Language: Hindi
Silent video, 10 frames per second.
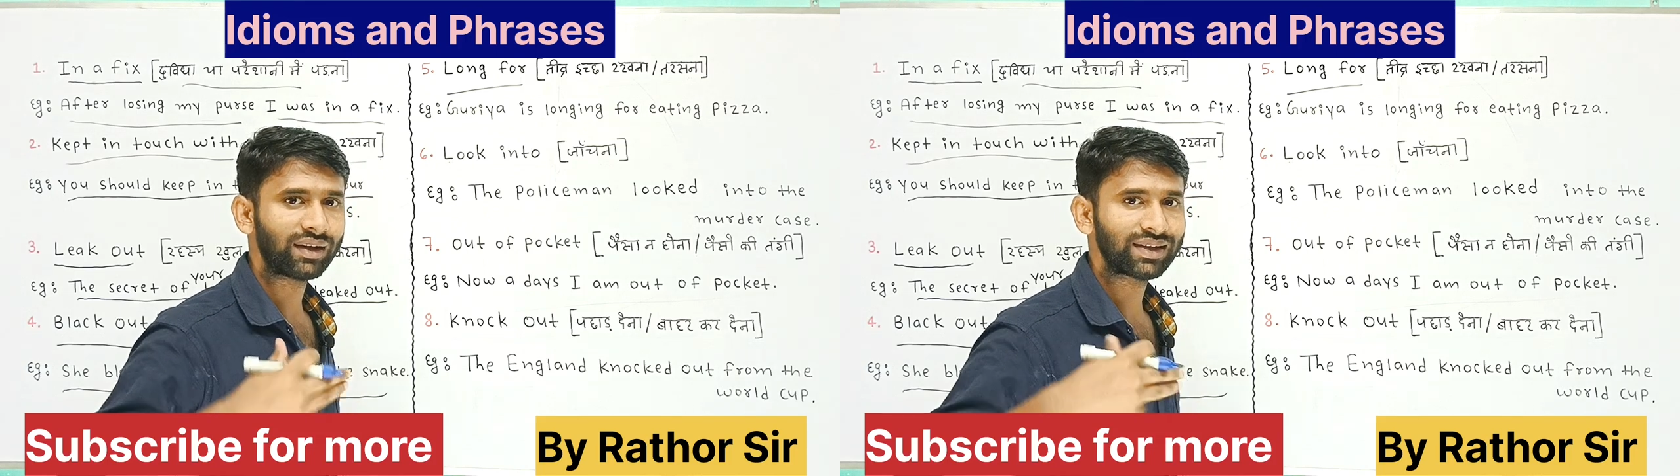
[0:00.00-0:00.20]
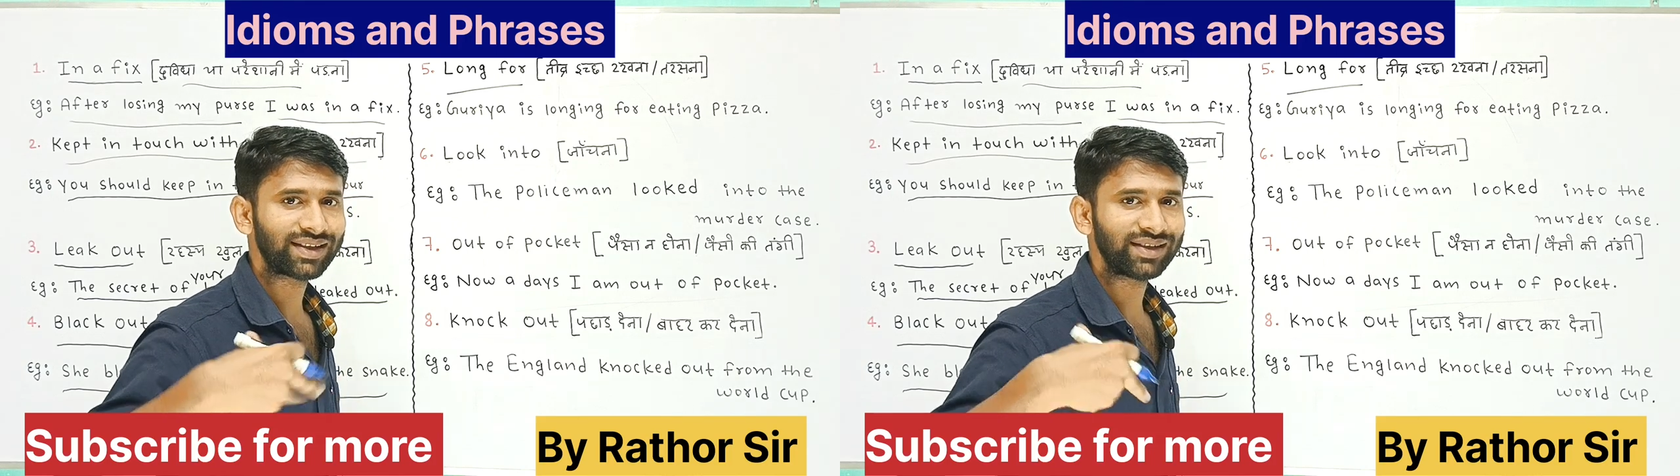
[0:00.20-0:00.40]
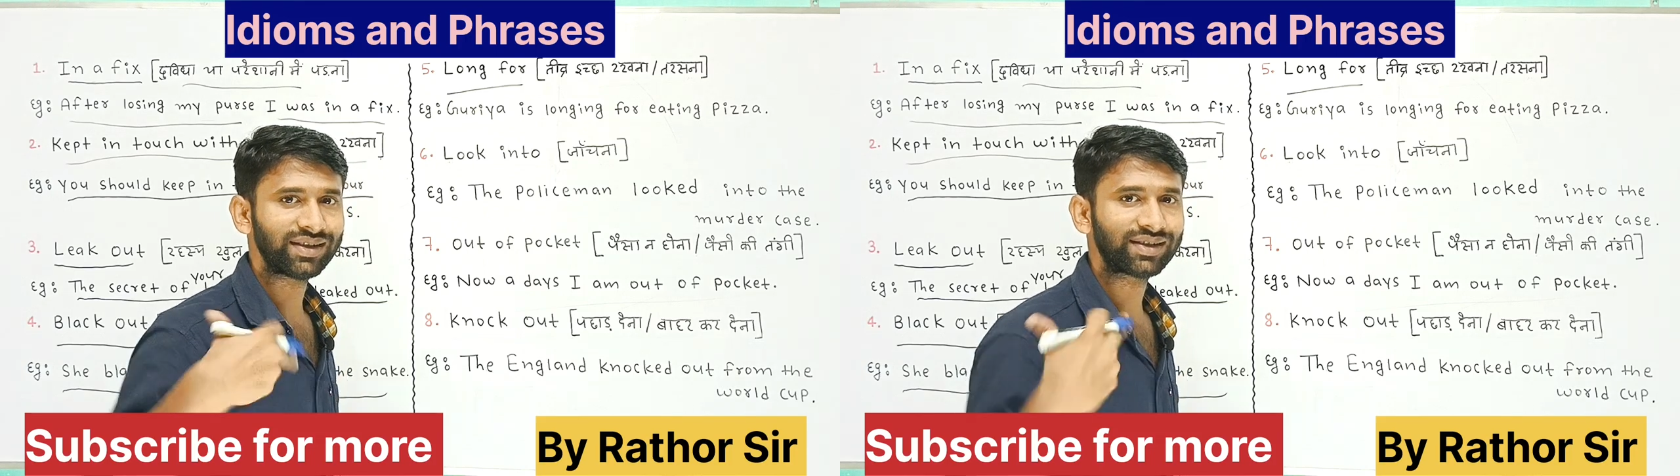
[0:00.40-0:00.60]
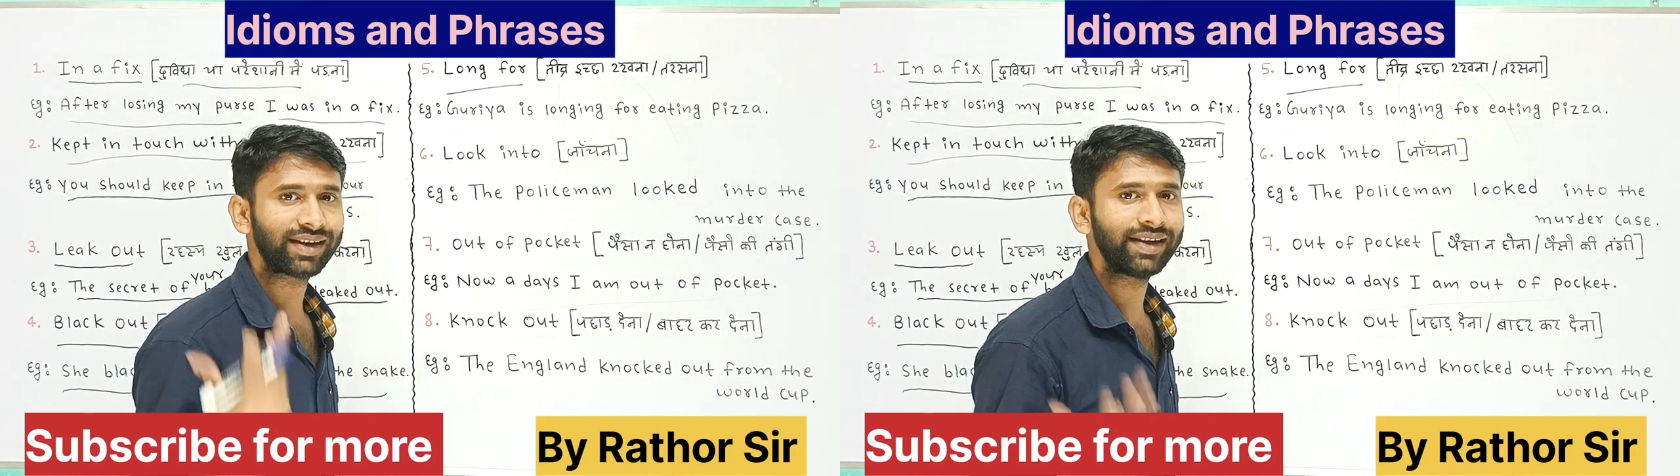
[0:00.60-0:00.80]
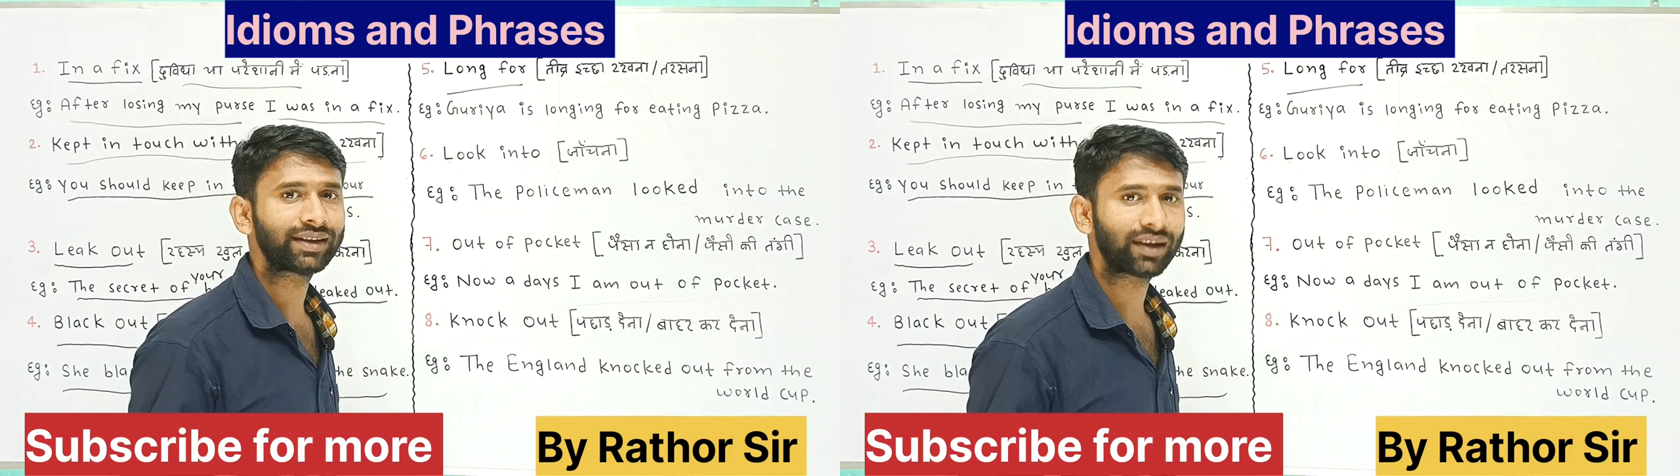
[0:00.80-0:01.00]
किसी चीज के
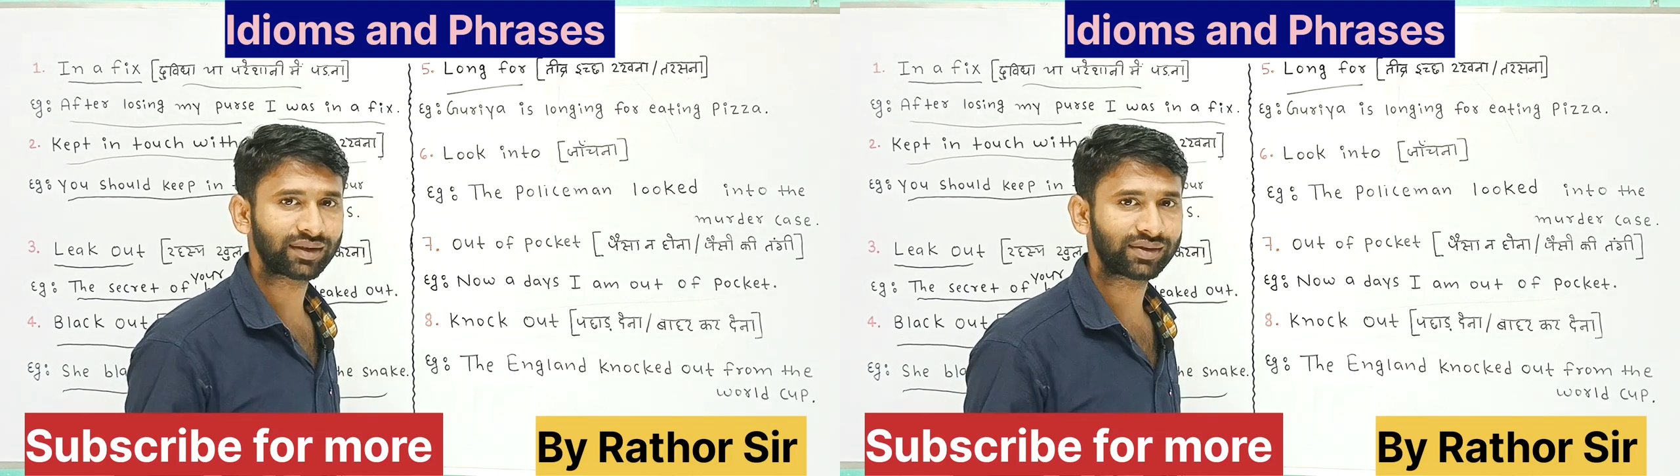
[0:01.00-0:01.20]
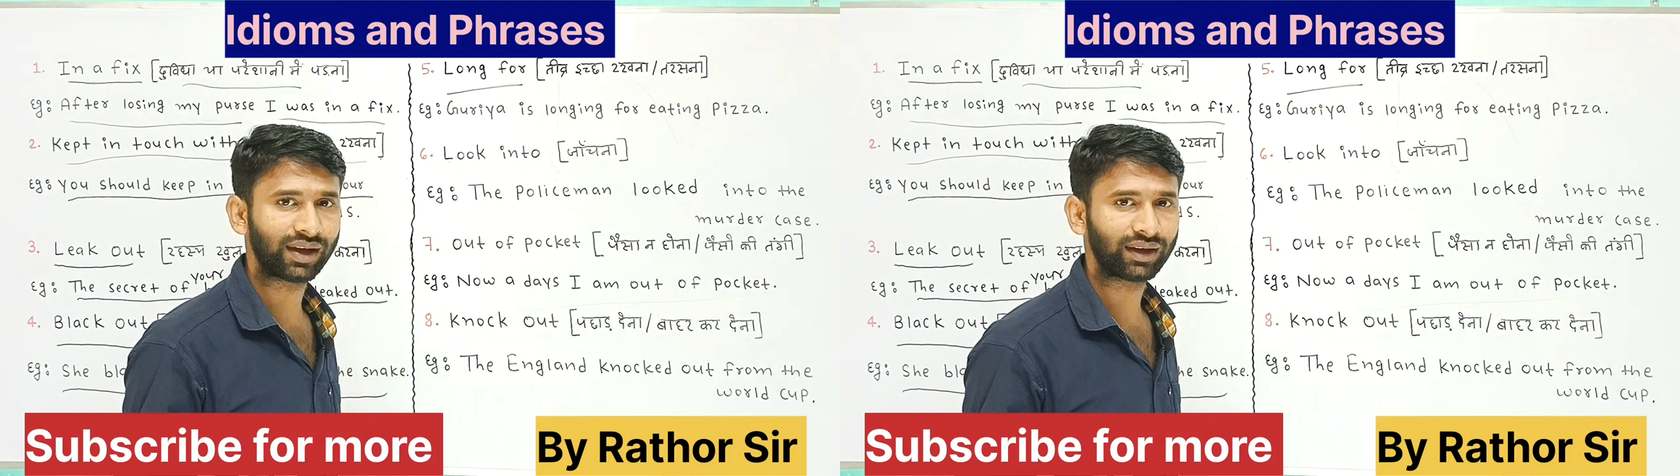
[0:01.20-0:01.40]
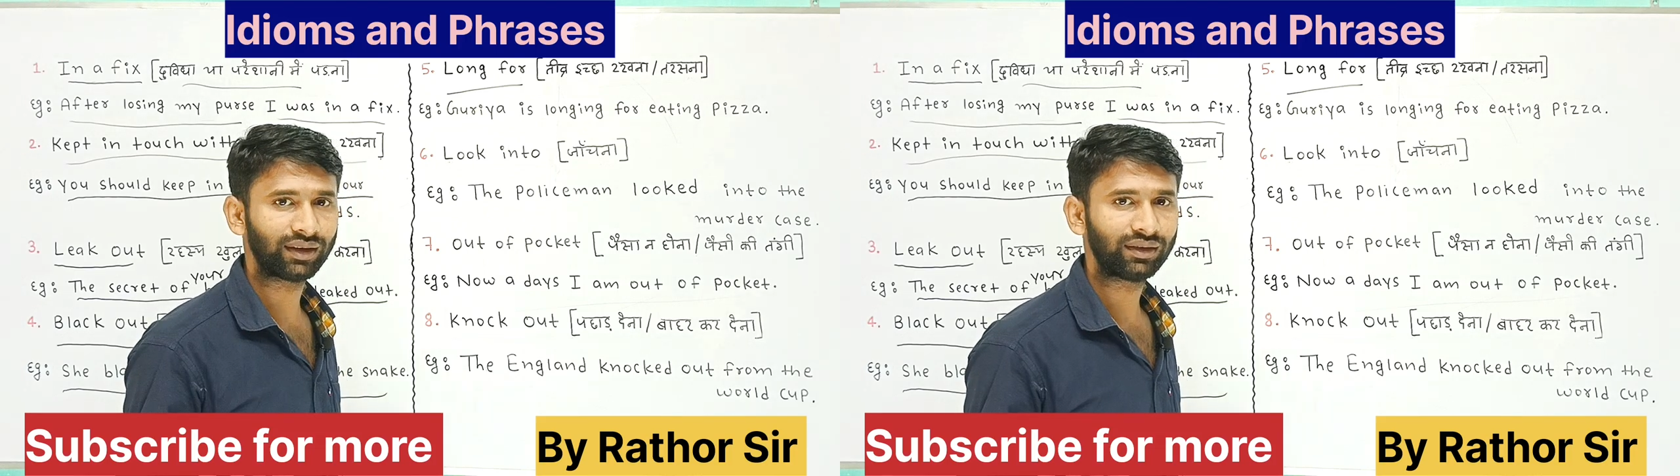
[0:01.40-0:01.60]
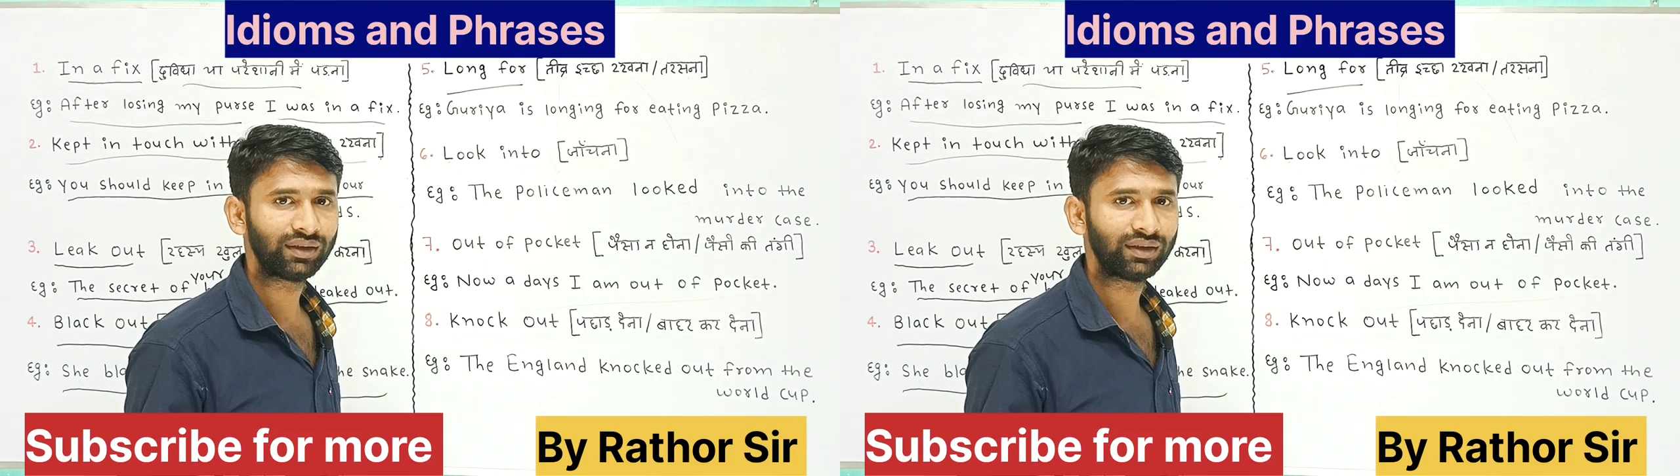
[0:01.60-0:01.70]
लिए तरस जाना